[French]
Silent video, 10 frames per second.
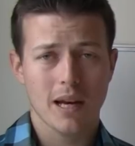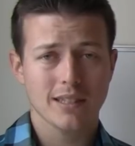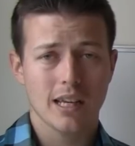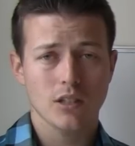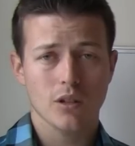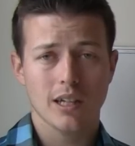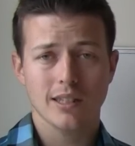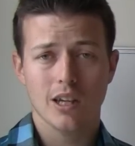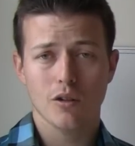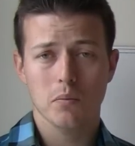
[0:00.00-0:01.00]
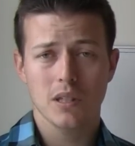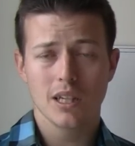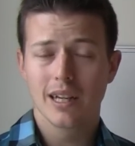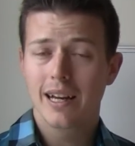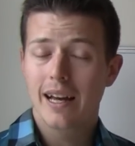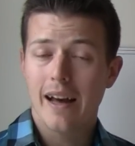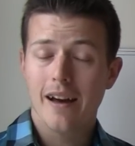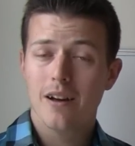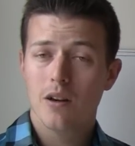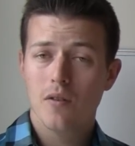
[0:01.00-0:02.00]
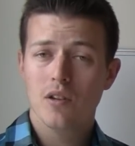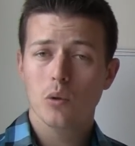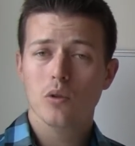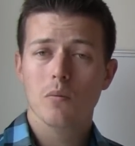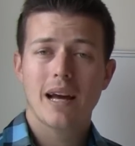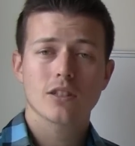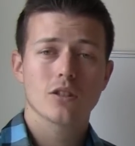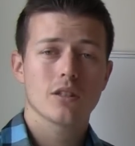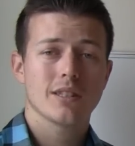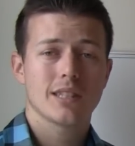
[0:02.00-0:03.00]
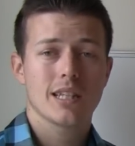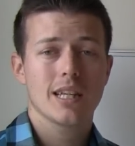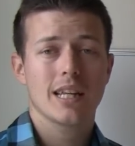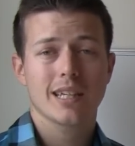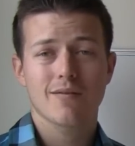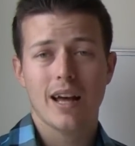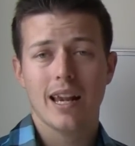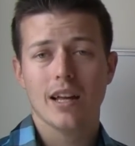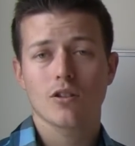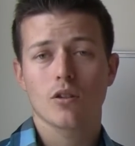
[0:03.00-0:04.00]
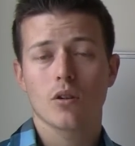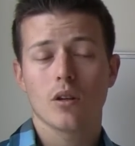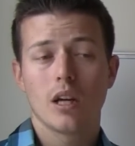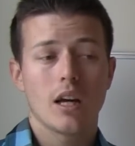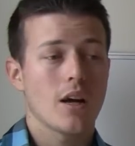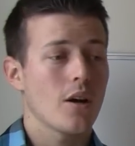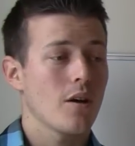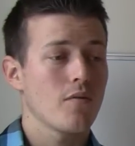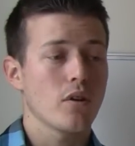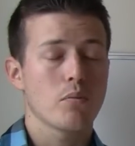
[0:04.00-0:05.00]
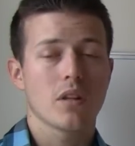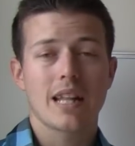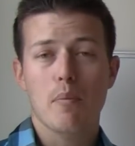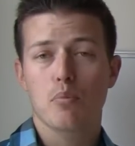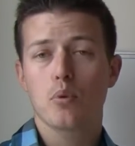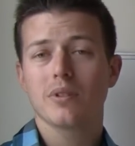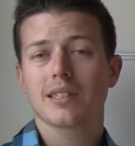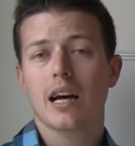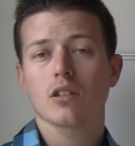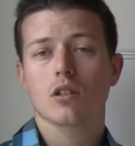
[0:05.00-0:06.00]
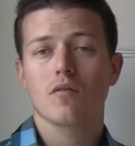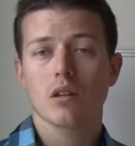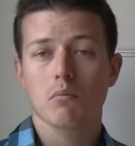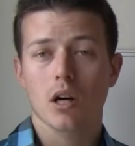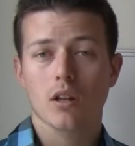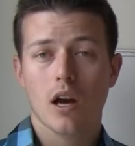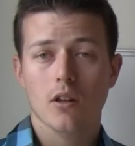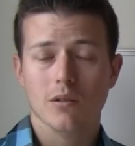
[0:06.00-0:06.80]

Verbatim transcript: max et l'endurance aérobie? Euh, le VO2 max, c'est l'équivalent de euh, la puissance de votre moteur.